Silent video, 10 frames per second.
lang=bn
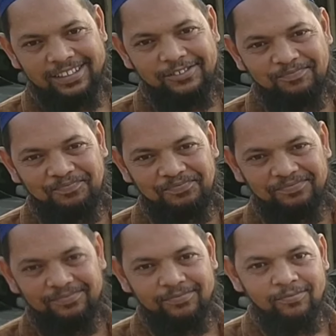আচ্ছা এটা তো
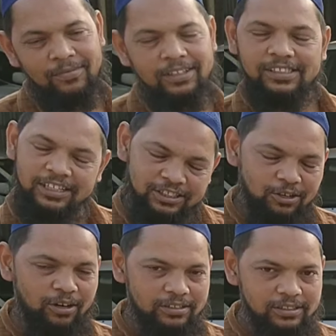সিএনজি করা সিএনজি
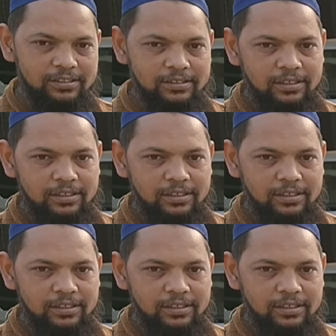করা জি